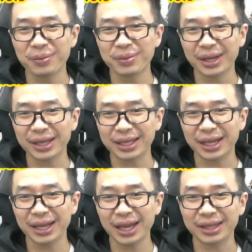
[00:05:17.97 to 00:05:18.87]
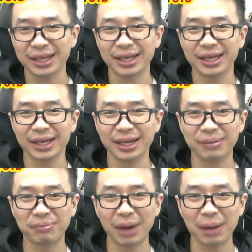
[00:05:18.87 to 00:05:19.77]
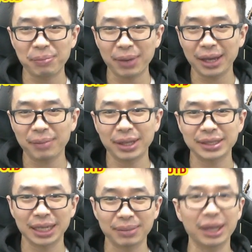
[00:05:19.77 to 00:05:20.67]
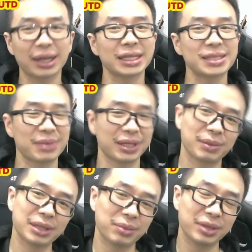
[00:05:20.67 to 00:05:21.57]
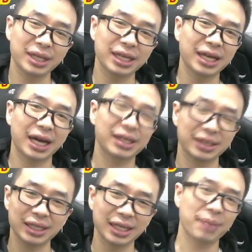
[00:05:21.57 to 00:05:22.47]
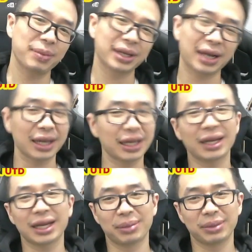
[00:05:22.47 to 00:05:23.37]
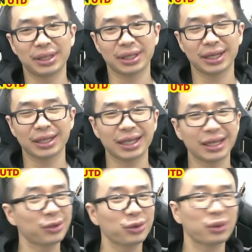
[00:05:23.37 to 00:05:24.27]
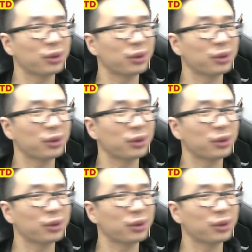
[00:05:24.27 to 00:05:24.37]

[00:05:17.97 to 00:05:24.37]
kan kita lihat nih ya Mbappe Benzema Griezmann benar-benar tiga tiga penyerangnya lah ya benar kayak itu